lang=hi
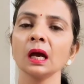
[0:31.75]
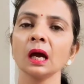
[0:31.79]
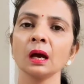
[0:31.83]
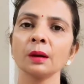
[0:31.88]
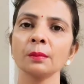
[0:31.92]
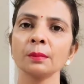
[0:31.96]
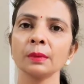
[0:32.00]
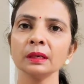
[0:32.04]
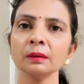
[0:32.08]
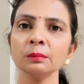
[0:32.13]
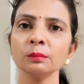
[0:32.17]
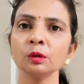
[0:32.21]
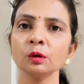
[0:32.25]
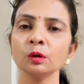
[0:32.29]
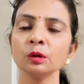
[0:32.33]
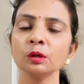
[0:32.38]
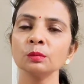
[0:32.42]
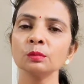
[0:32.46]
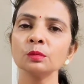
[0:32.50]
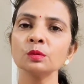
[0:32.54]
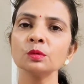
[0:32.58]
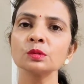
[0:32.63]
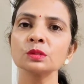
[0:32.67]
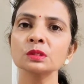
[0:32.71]
हमारी बॉडी
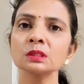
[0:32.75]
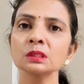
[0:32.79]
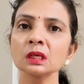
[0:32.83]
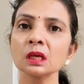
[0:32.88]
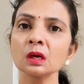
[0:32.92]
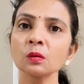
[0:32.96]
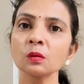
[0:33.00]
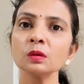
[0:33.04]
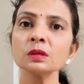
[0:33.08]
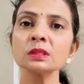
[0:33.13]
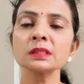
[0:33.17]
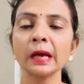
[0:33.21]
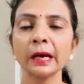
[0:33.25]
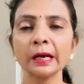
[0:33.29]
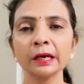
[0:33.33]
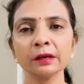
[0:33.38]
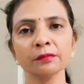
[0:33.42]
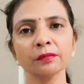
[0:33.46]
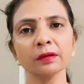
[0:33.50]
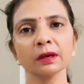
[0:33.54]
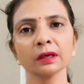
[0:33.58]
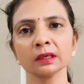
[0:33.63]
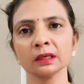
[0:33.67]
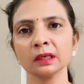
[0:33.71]
में उसके कोई साइड
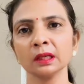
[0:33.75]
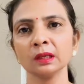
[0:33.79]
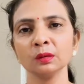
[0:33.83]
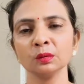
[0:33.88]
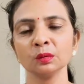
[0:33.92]
इफेक्ट नहीं